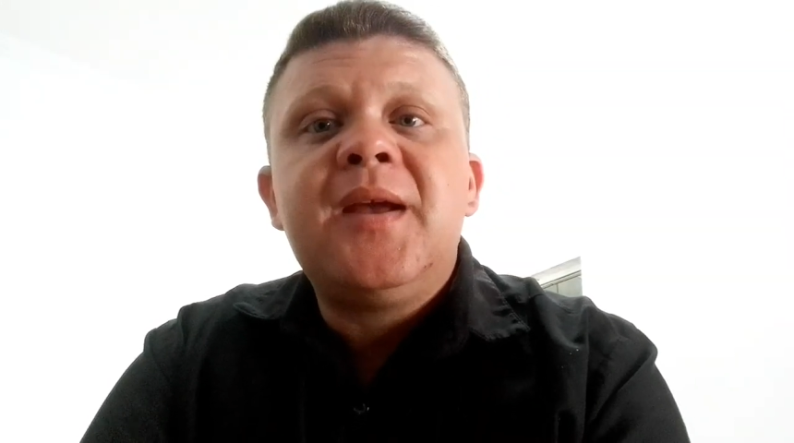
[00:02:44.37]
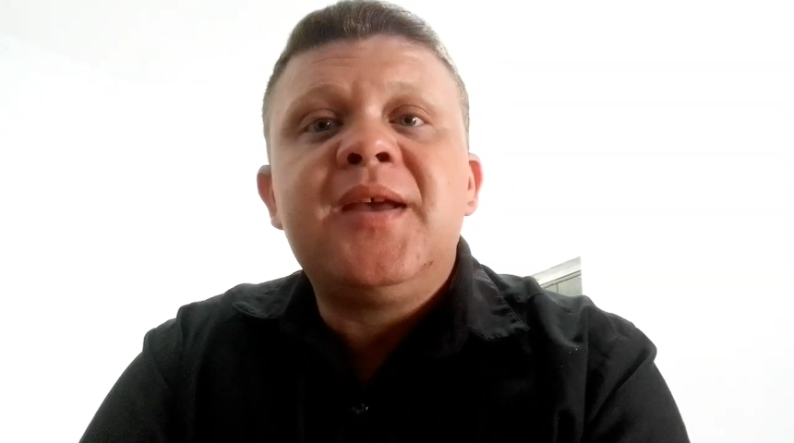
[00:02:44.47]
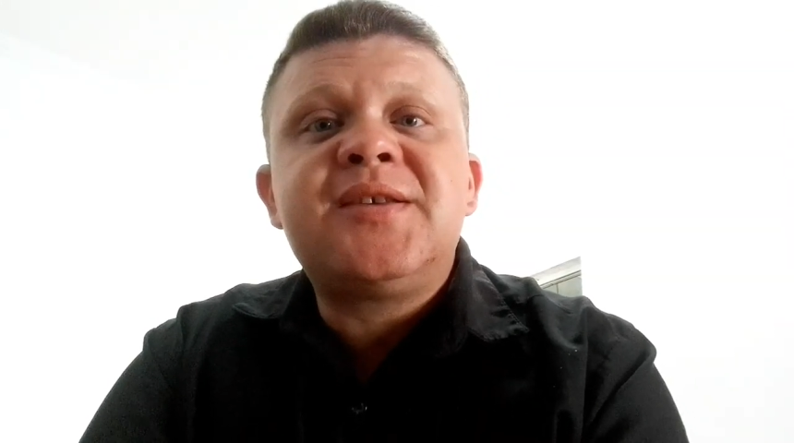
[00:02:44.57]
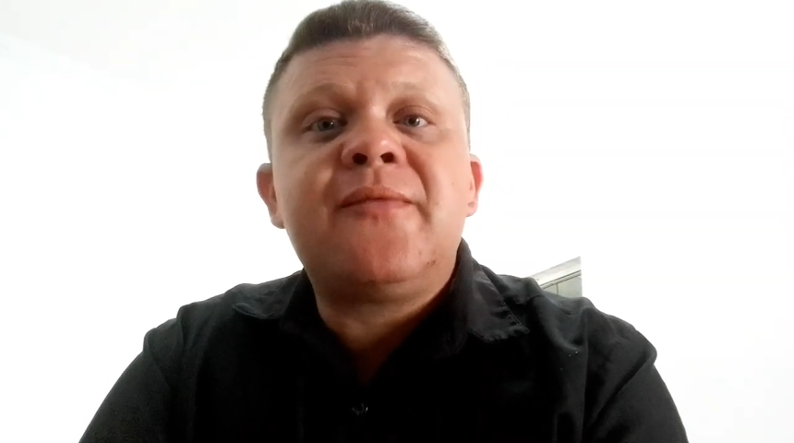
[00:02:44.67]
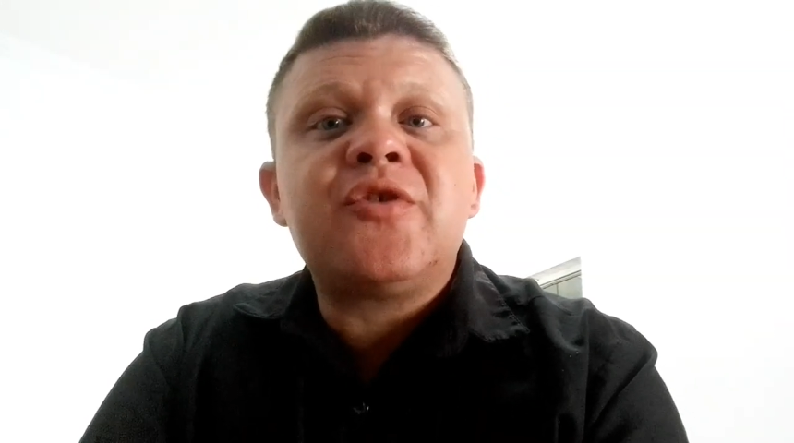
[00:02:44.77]

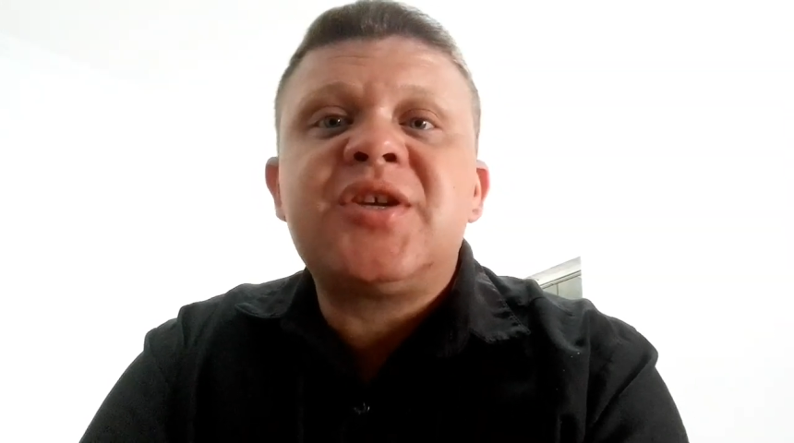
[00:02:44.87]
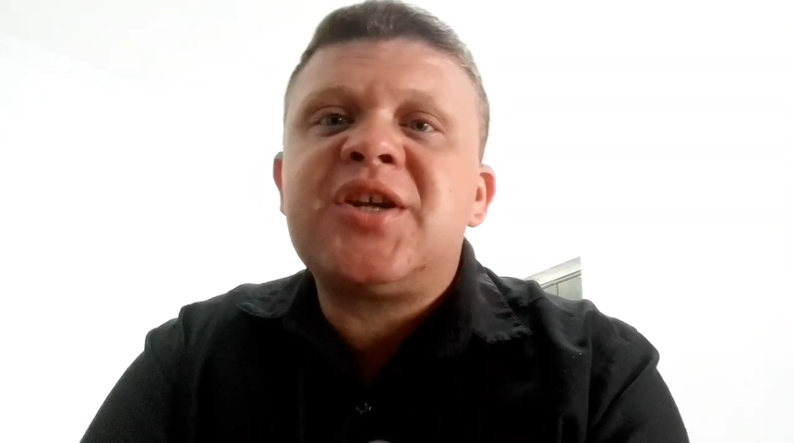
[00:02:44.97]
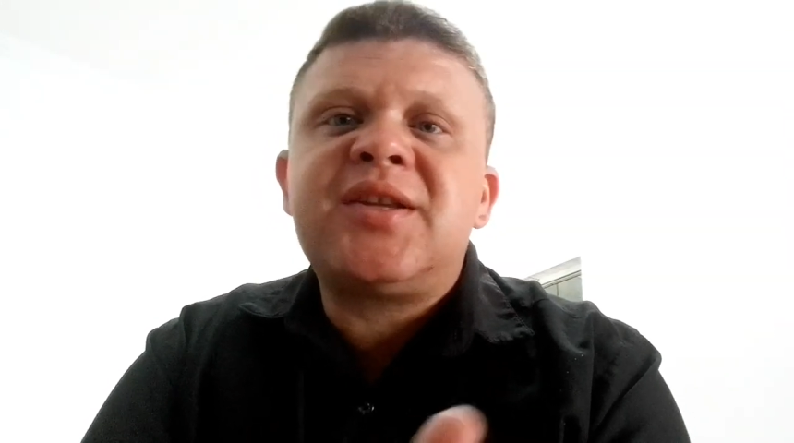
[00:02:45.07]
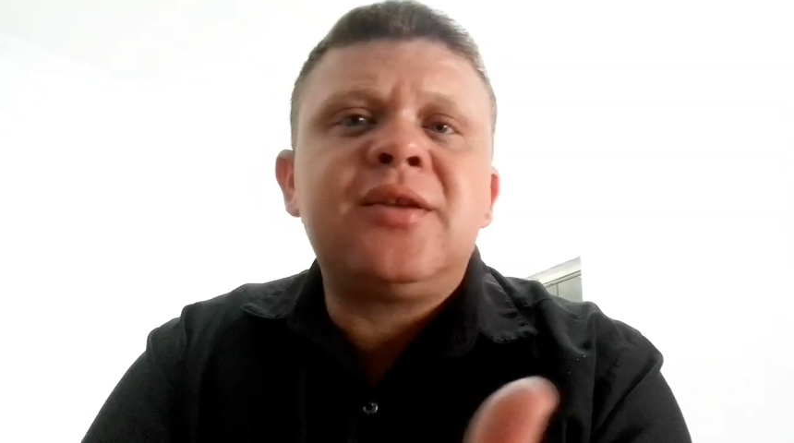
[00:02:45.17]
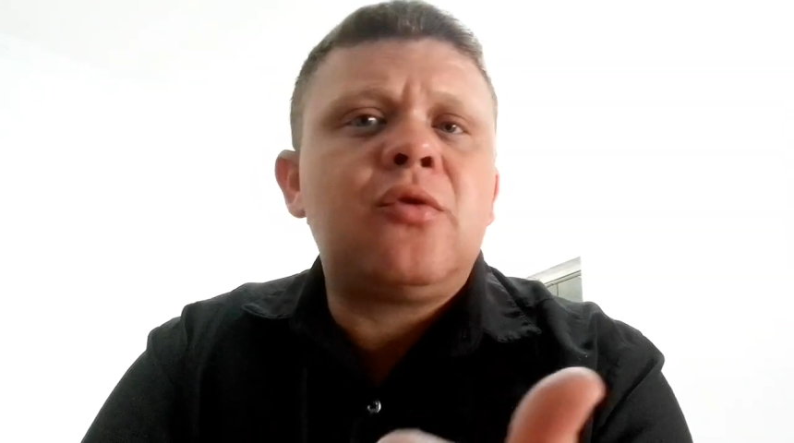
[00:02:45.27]
e se você
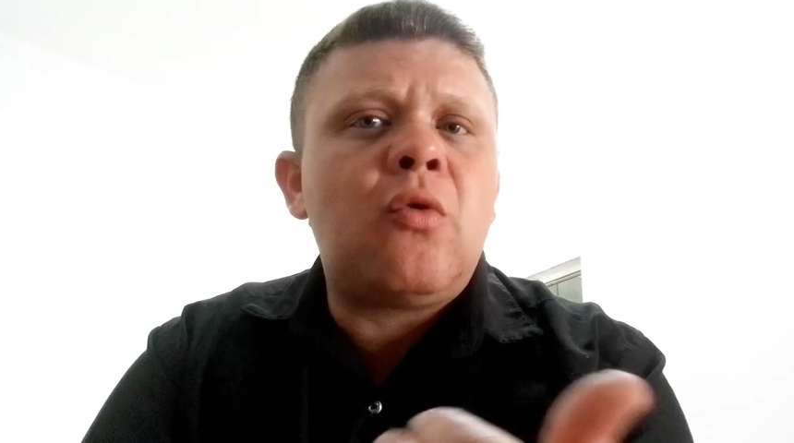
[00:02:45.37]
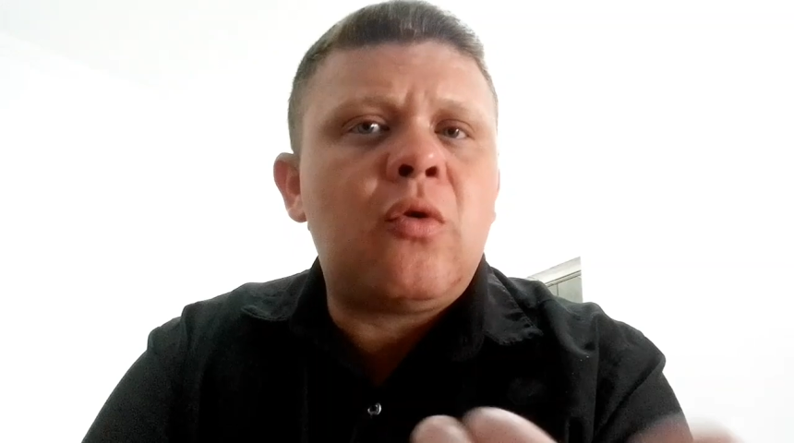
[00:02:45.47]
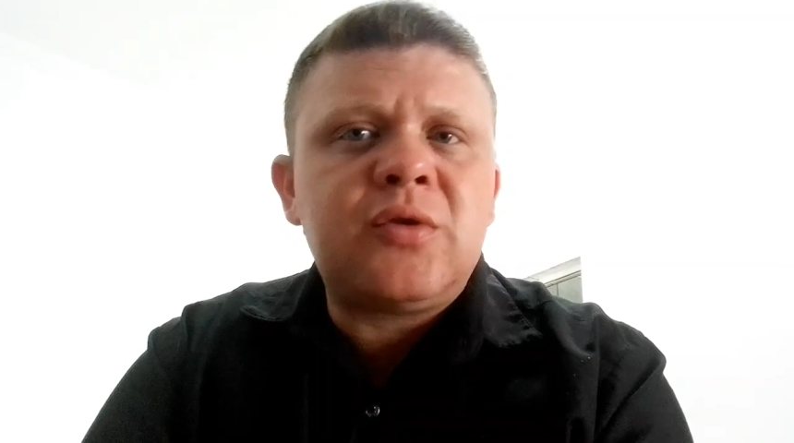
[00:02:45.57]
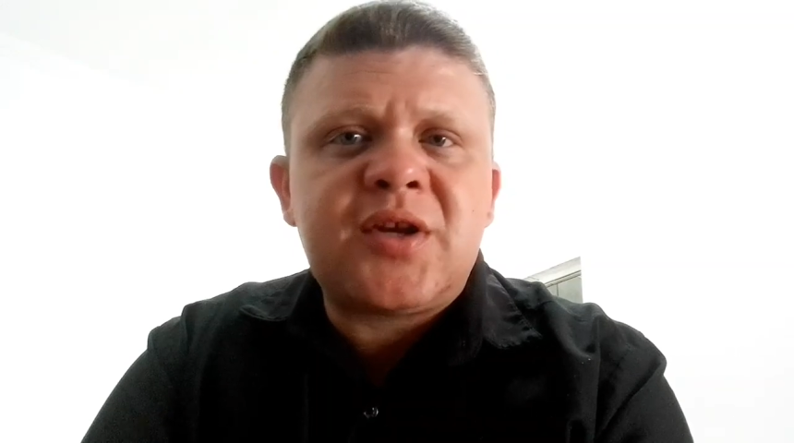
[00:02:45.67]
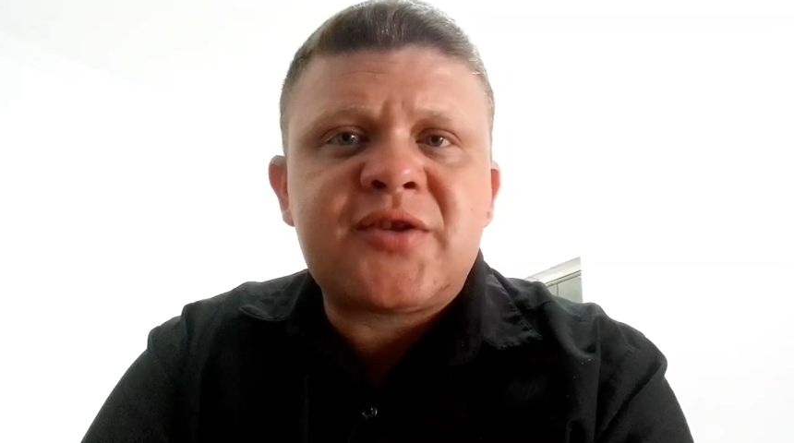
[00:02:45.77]
já tentou
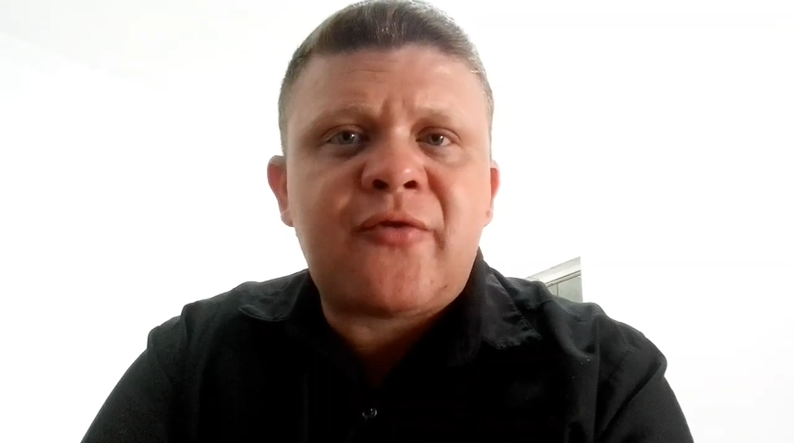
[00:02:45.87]
outras